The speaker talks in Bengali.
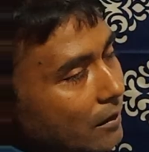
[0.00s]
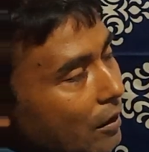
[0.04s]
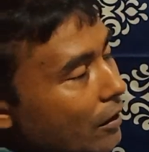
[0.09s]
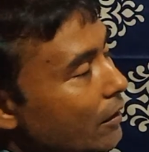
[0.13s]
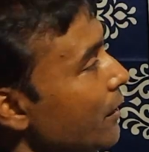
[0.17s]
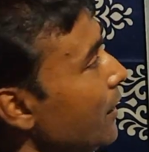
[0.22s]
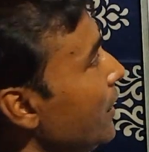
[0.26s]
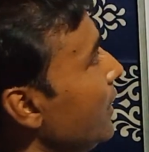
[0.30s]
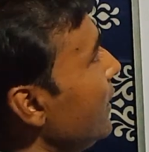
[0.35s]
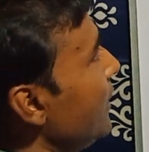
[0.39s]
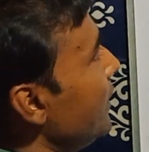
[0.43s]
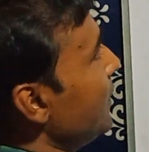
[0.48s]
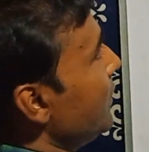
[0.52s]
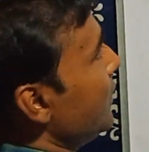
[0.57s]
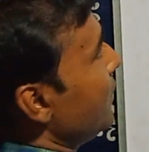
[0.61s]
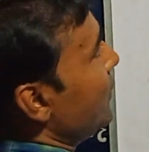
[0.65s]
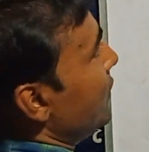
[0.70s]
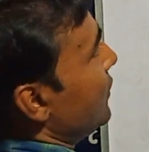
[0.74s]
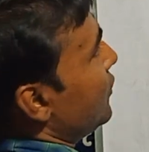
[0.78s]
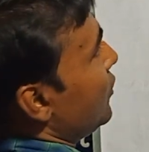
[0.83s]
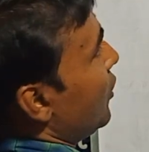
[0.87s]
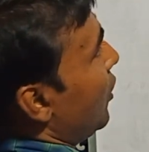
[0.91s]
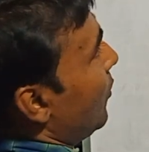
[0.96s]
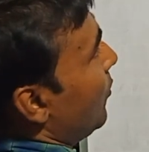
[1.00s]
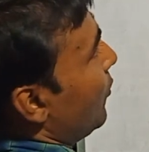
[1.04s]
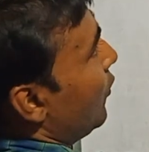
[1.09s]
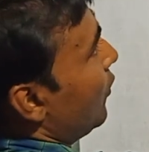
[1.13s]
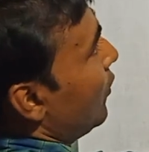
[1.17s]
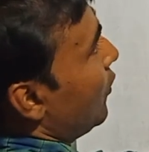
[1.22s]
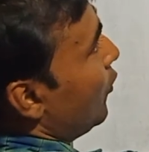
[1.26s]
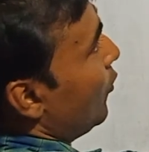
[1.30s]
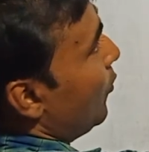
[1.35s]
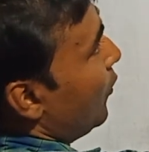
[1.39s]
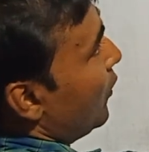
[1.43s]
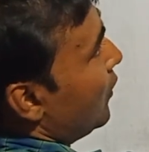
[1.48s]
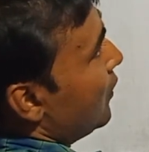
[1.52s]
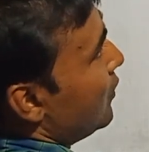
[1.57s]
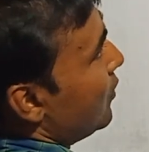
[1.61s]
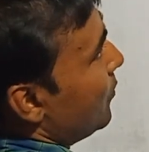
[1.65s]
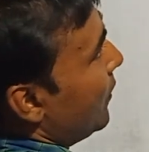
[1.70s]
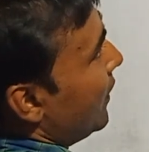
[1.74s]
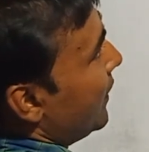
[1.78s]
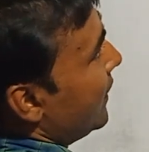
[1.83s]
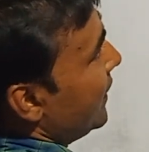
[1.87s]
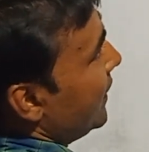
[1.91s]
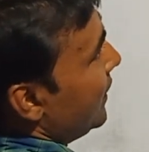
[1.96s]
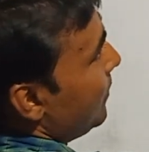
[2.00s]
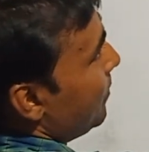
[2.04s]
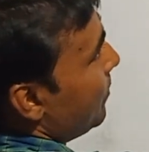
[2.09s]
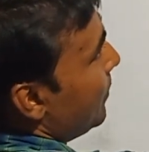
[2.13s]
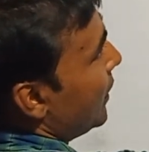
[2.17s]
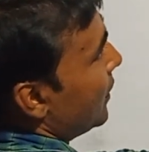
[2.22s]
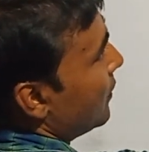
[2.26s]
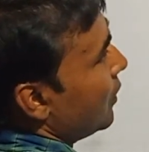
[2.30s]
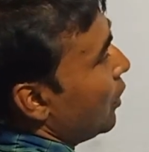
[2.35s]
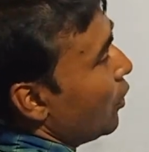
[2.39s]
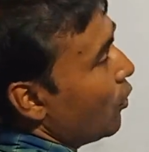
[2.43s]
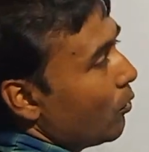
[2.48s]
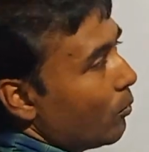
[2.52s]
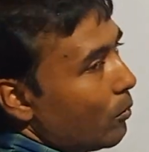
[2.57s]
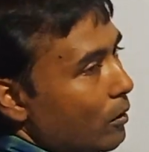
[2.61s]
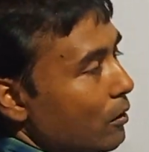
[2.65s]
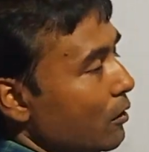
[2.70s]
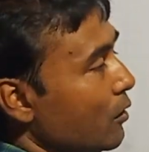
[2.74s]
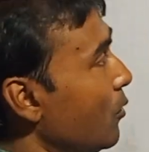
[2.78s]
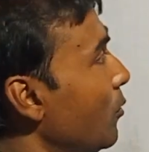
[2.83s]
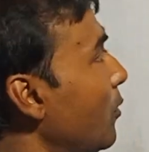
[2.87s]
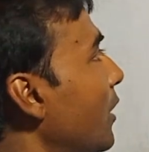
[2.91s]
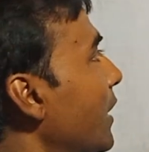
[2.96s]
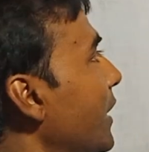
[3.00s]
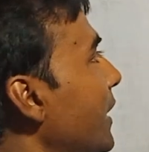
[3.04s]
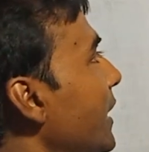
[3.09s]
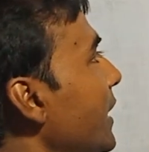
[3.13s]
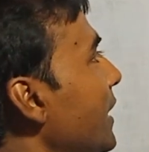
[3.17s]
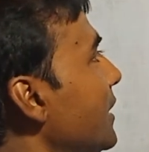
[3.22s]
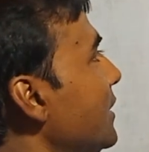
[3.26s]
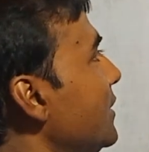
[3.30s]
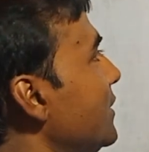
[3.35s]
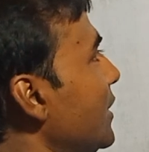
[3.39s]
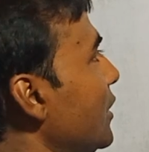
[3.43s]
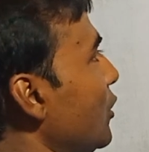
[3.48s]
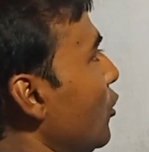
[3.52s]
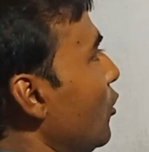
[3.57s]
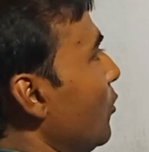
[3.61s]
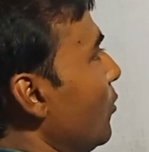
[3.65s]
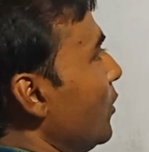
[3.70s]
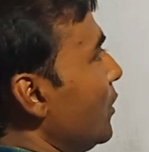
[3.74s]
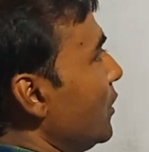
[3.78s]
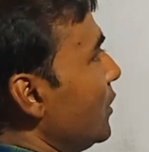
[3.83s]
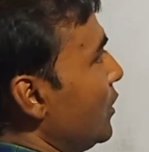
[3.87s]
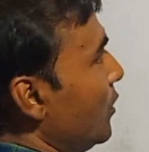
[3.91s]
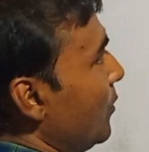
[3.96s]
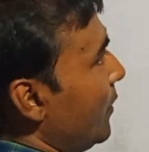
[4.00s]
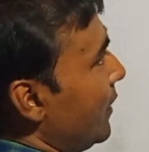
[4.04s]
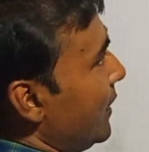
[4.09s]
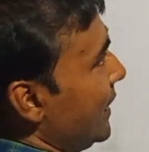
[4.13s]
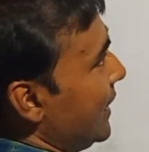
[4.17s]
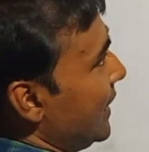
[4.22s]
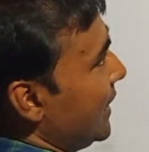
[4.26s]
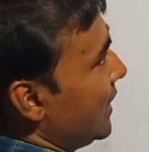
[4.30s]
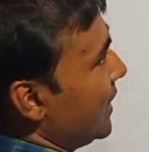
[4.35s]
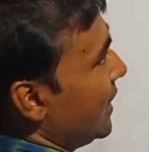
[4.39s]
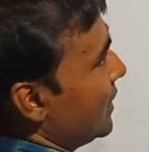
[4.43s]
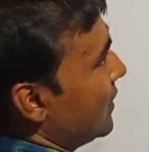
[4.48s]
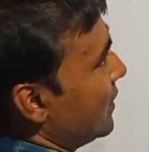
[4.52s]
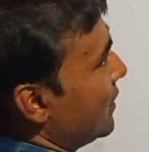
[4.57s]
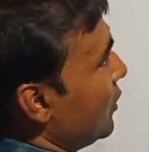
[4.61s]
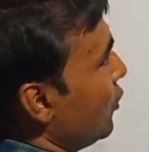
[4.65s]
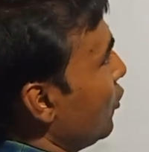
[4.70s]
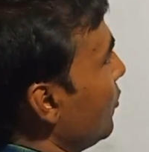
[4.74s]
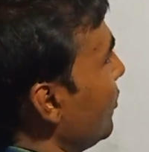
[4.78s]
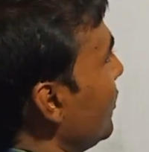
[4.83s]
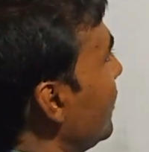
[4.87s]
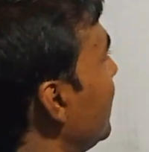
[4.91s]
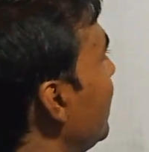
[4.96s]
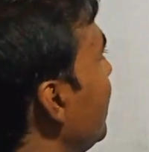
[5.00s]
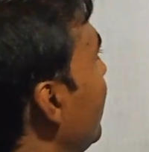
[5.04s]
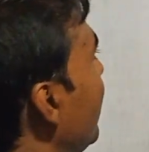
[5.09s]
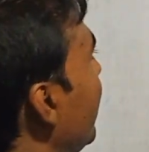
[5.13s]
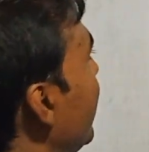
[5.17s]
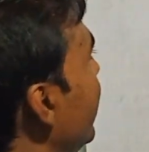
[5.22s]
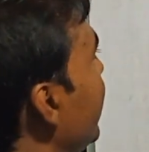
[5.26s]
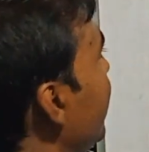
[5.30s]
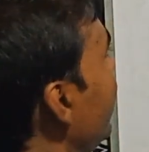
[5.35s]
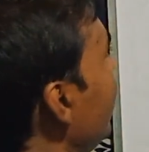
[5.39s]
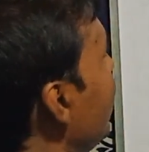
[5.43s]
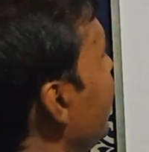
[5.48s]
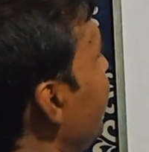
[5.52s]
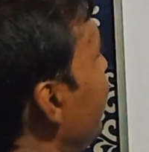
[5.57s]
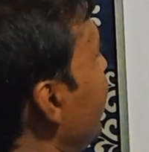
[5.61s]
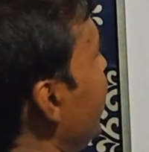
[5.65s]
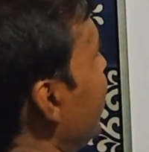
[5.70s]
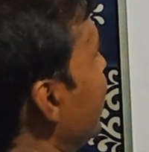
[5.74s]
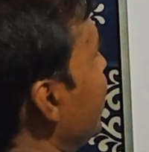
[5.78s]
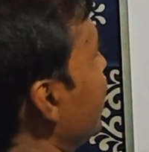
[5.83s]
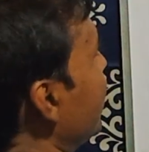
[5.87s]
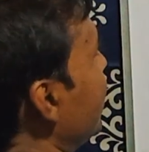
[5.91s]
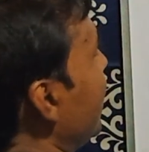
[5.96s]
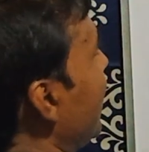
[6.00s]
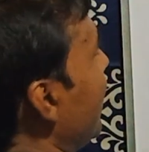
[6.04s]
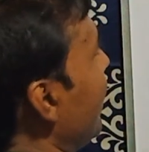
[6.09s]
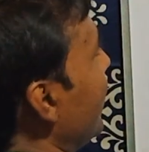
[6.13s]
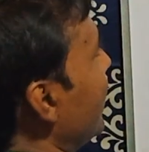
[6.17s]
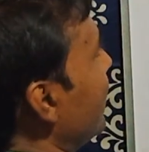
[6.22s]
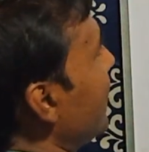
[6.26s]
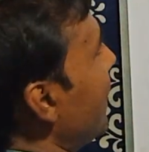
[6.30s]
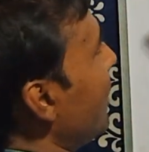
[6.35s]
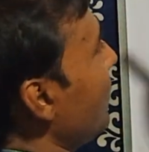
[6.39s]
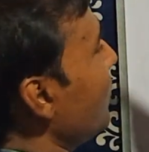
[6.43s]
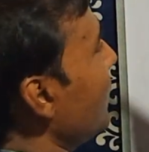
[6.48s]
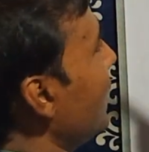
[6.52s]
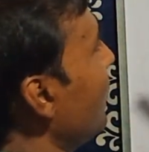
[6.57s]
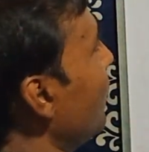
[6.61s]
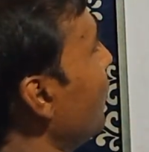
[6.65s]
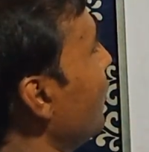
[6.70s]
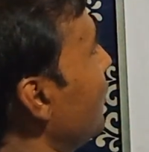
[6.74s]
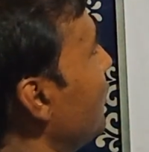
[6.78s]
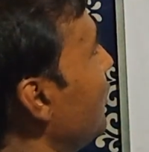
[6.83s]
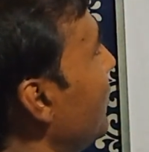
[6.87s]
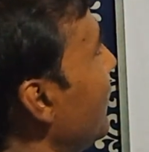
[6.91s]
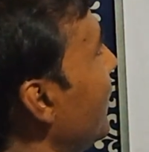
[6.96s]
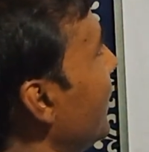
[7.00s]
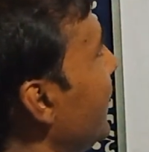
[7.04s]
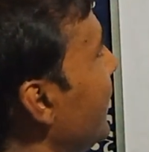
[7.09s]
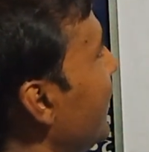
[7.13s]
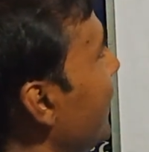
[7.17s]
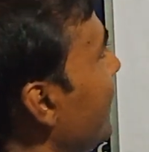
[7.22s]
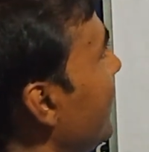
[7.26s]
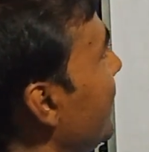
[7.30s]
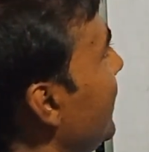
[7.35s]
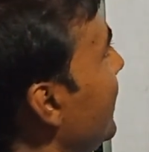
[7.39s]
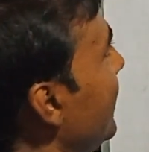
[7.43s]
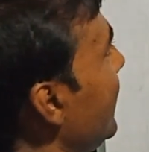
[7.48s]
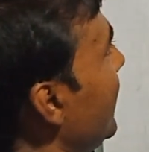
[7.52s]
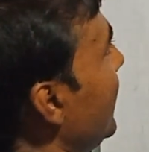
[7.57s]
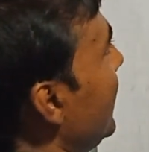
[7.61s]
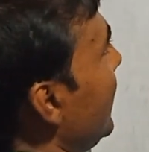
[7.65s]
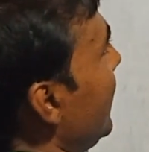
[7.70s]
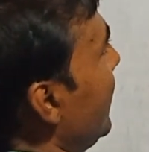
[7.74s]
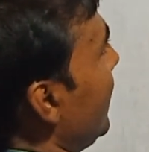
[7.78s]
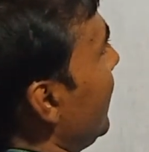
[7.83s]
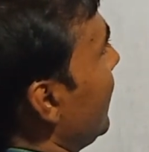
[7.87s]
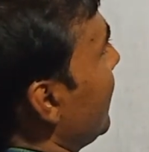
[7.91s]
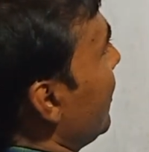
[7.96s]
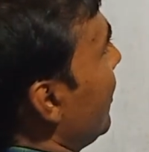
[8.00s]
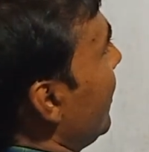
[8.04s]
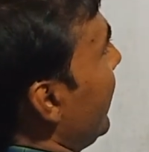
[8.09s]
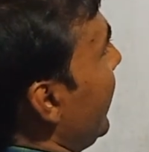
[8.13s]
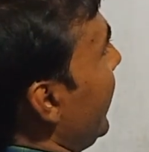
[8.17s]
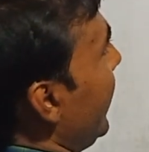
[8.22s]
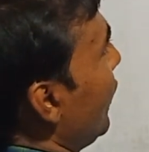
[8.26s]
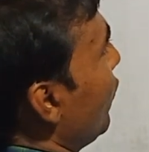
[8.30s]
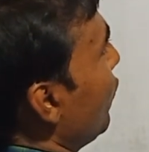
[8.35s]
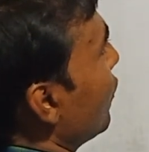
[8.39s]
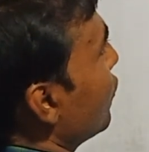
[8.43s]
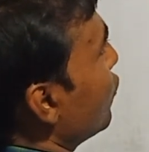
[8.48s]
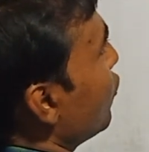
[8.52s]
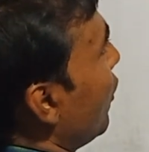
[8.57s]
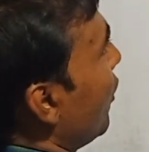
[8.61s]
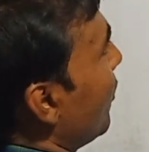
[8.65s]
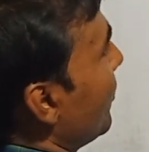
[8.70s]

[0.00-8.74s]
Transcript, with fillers: তাহলে জবরও বলতে পারি ফাতাও বলতে পারি জেরও বলতে পারি কাসরাও বলতে পারি পেশকে আবার দাম্মা বলতে পারি তাহলে এগুলো